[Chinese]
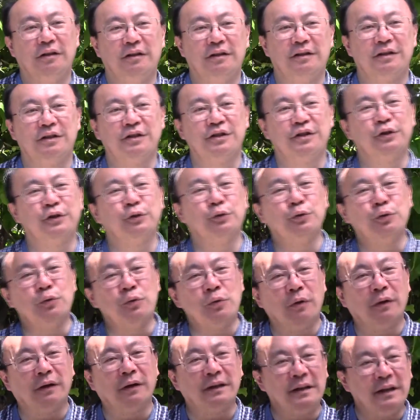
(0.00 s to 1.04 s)
其实，如
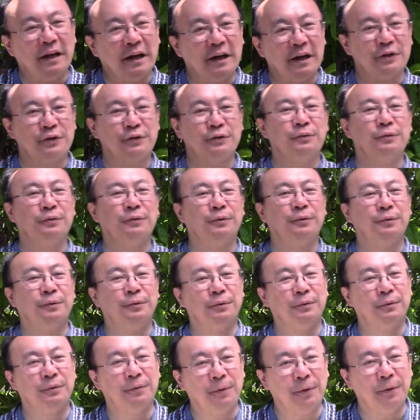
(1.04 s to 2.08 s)
果耶稣
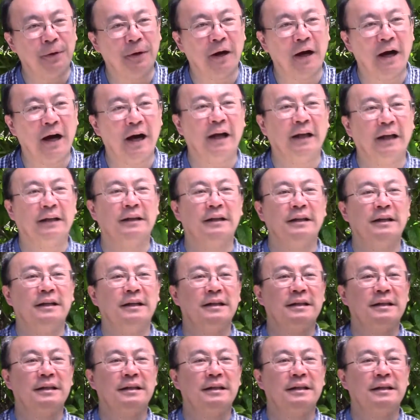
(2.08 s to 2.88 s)
与约翰